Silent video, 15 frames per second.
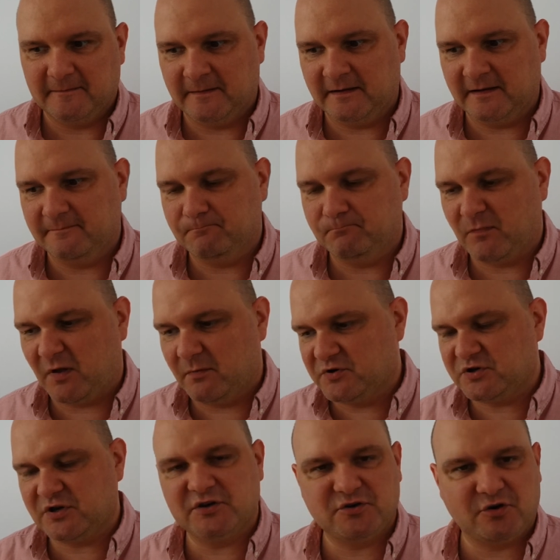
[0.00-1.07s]
E, no
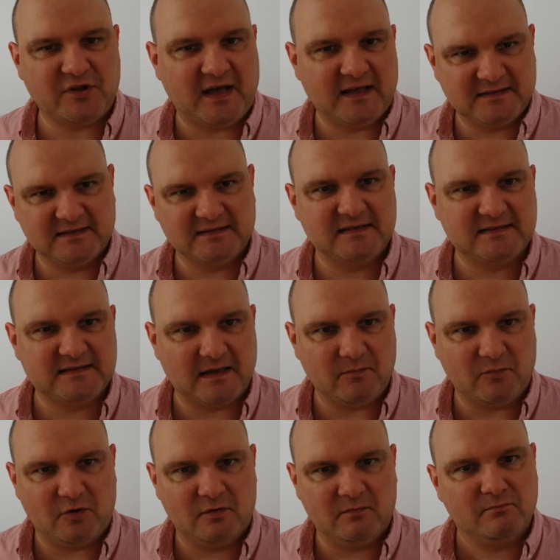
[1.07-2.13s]
myślę, że od
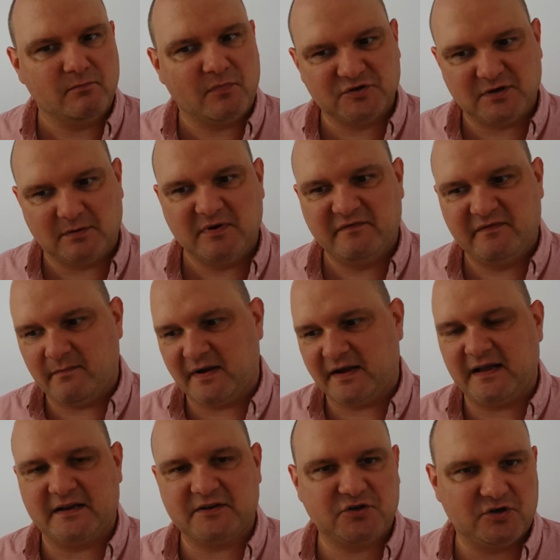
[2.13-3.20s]
antysystemu możemy
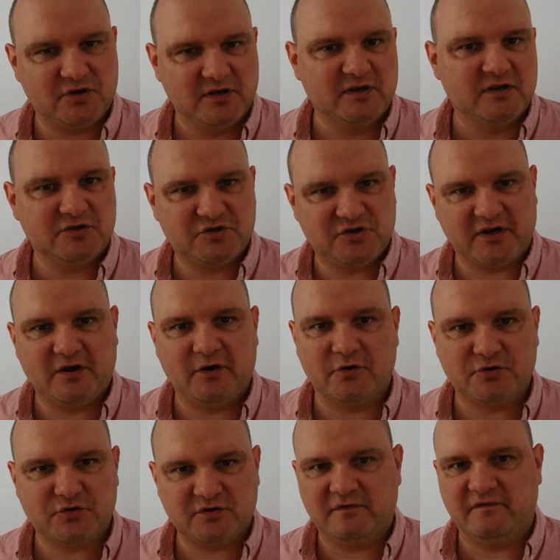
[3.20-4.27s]
wymagać
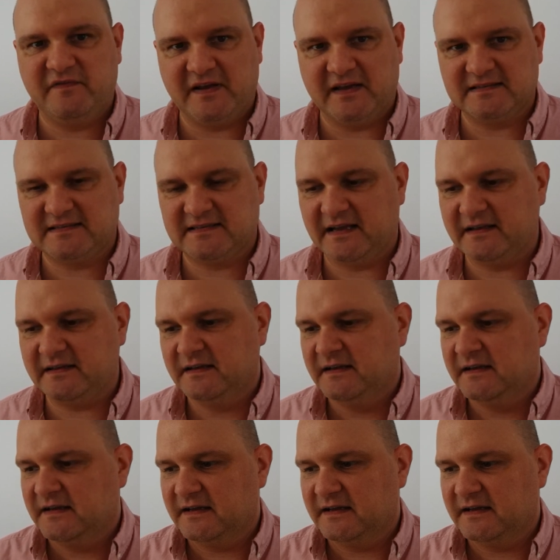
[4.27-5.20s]
czegoś więcej